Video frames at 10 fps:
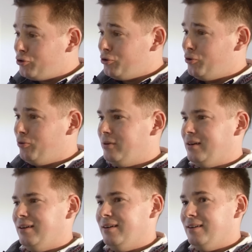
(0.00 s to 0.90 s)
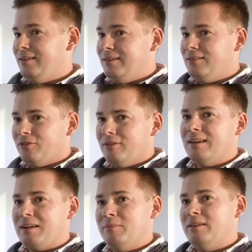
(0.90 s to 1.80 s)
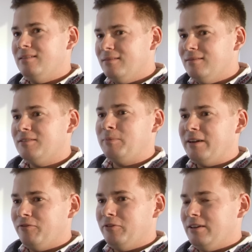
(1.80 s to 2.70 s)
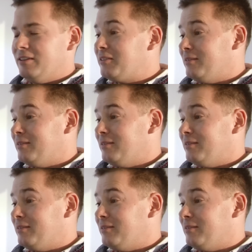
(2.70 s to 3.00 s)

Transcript: ziół e, i to jakby sprawuje,